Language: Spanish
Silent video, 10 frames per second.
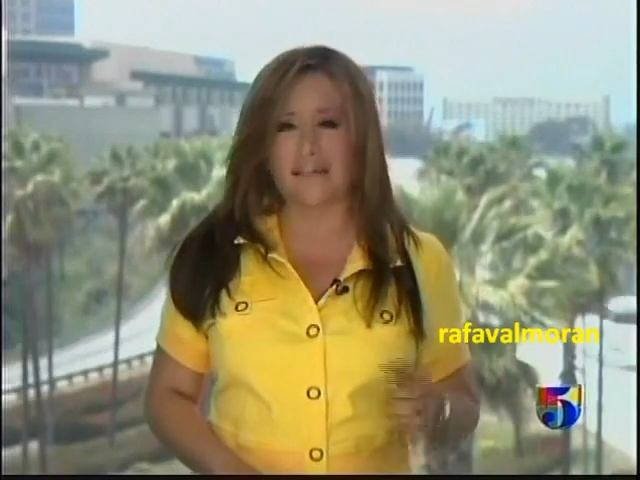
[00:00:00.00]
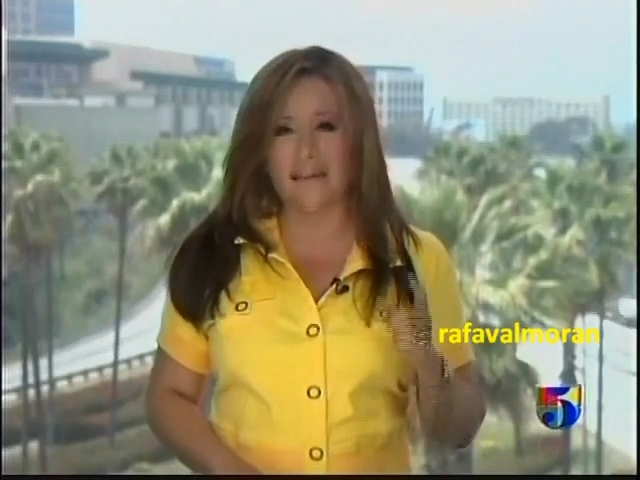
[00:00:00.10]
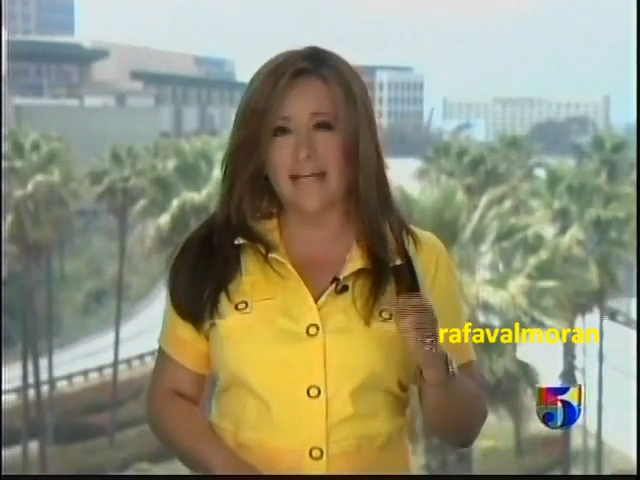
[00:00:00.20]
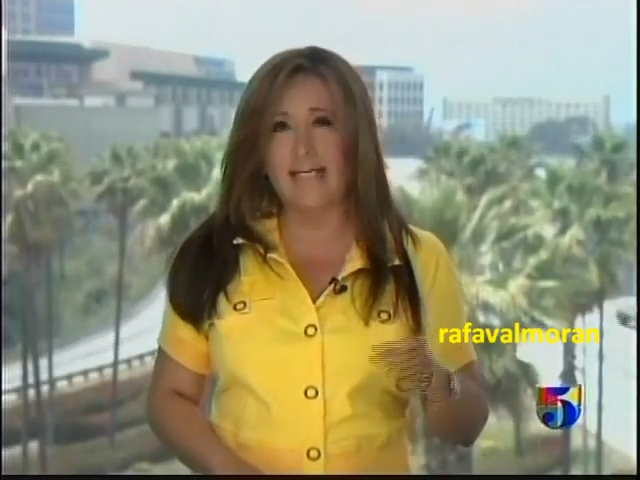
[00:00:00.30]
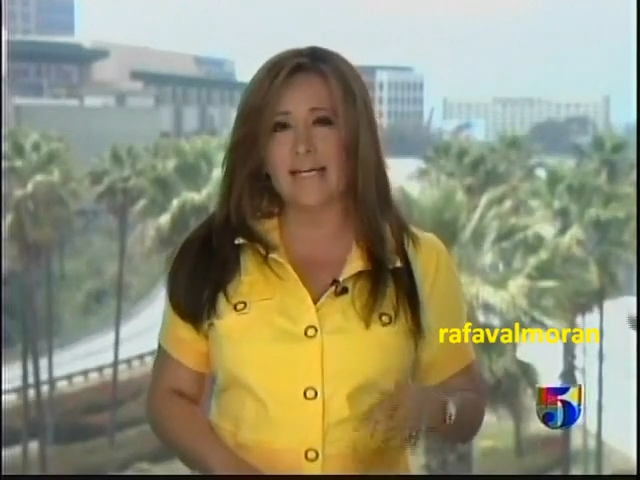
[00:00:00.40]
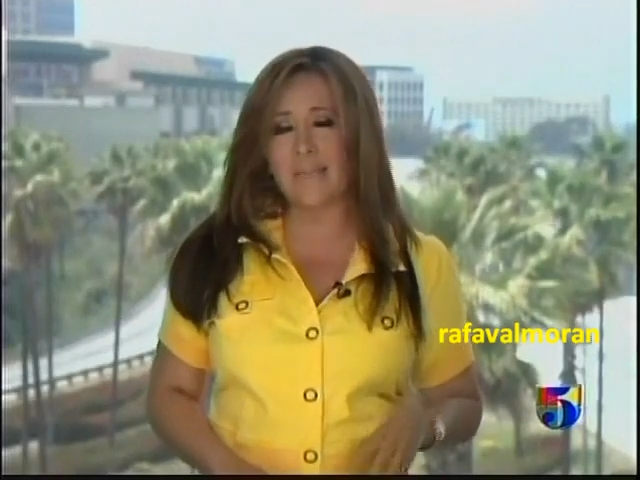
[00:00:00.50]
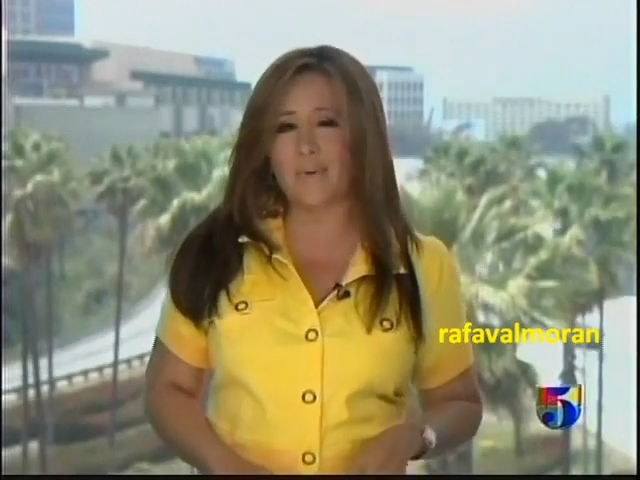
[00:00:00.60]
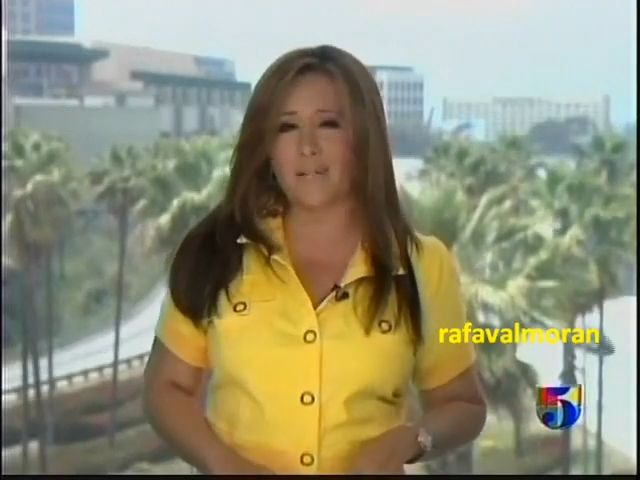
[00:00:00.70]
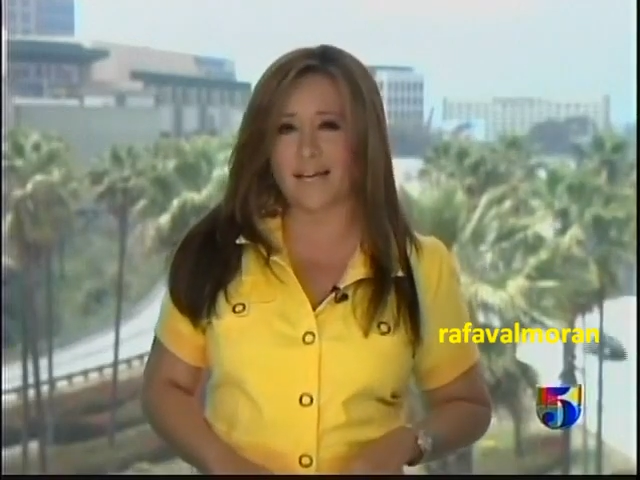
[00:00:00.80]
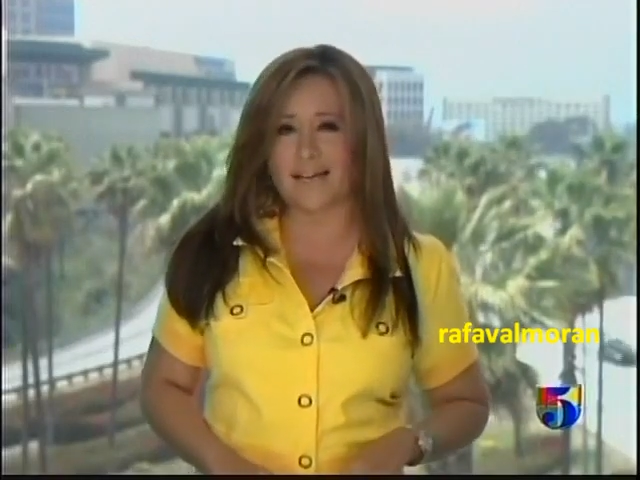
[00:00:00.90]
De aquí el
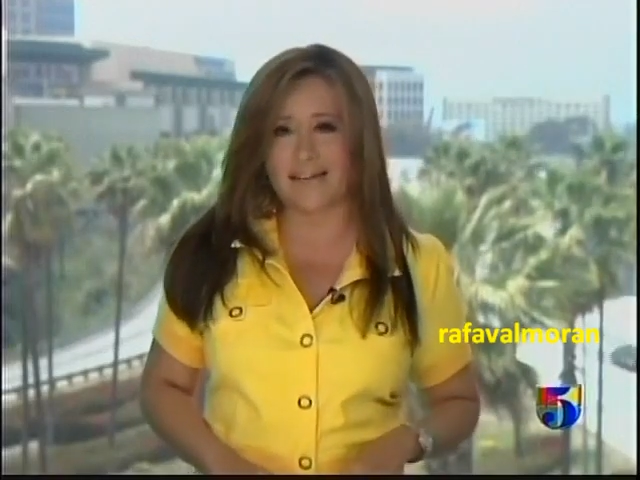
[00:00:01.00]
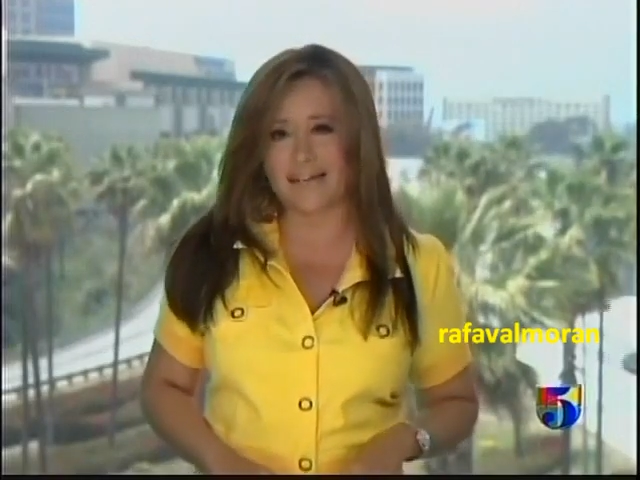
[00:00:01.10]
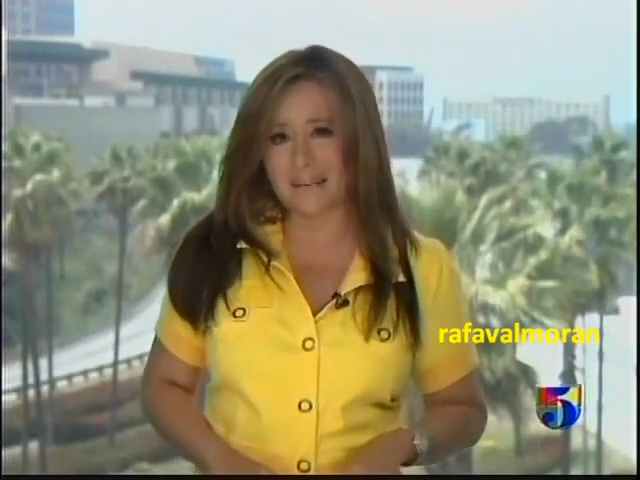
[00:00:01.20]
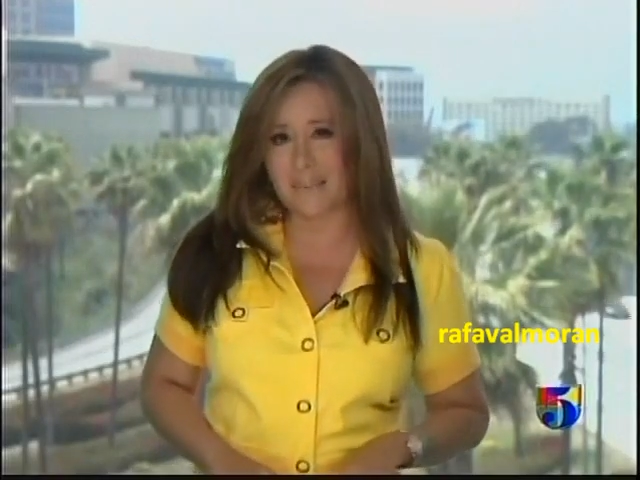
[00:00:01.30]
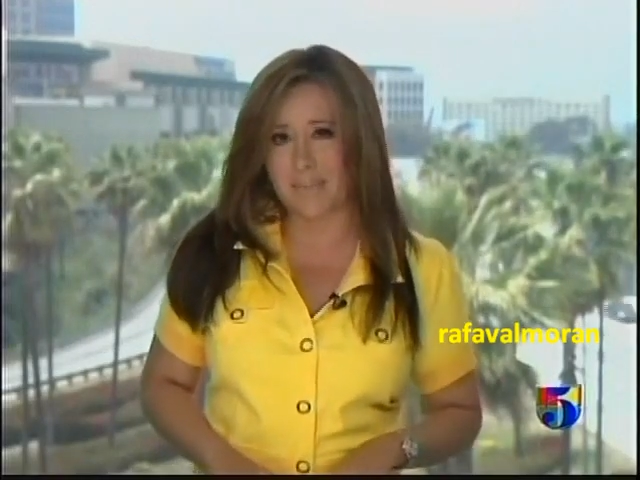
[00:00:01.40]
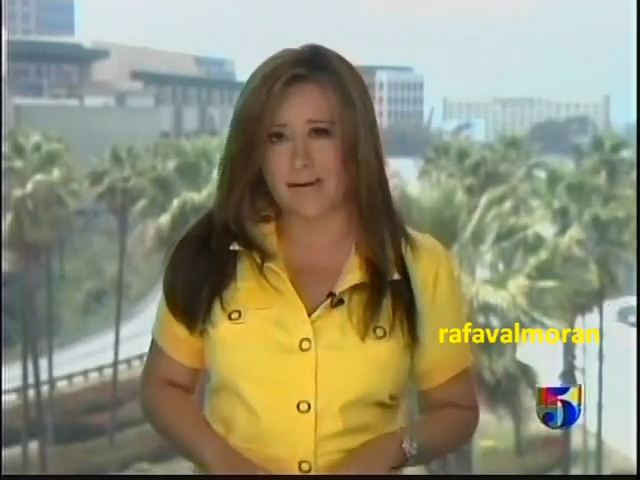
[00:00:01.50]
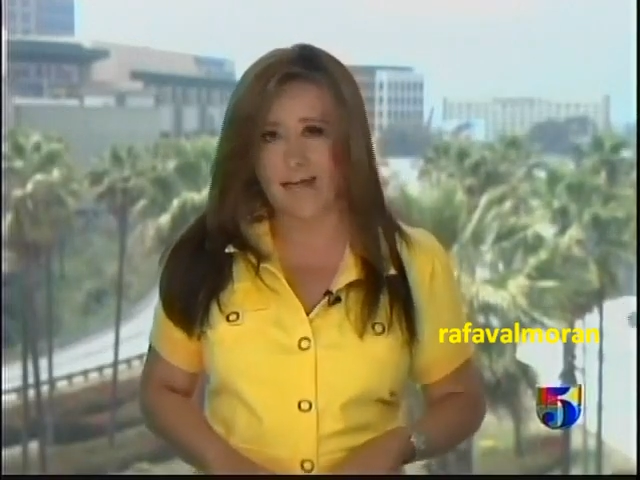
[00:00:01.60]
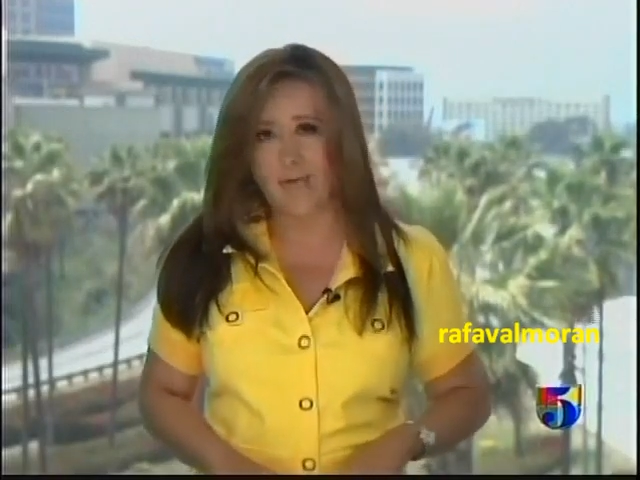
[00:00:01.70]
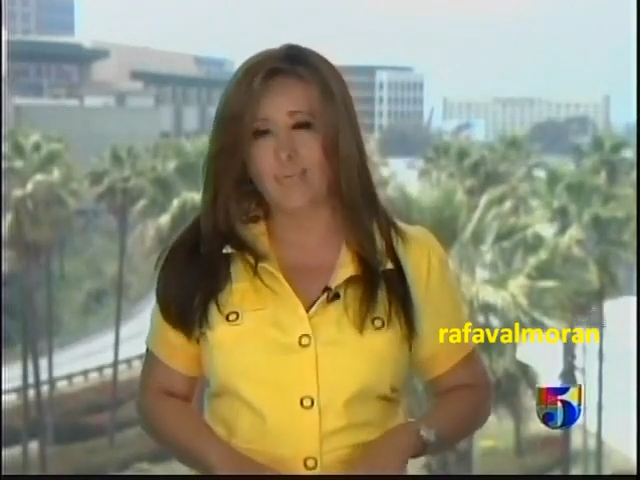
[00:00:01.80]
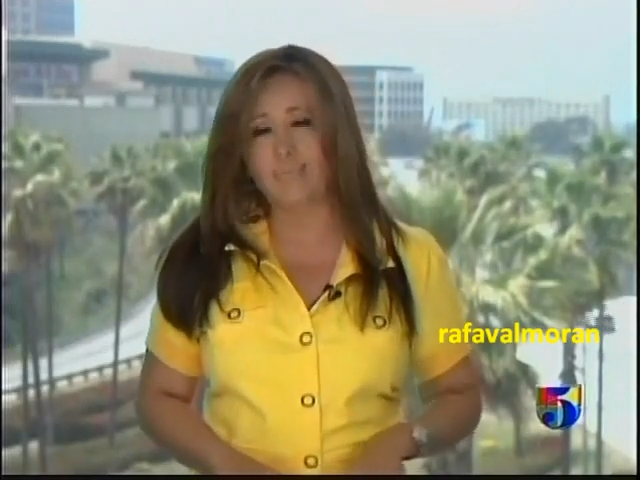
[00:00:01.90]
reportaje que les he preparado.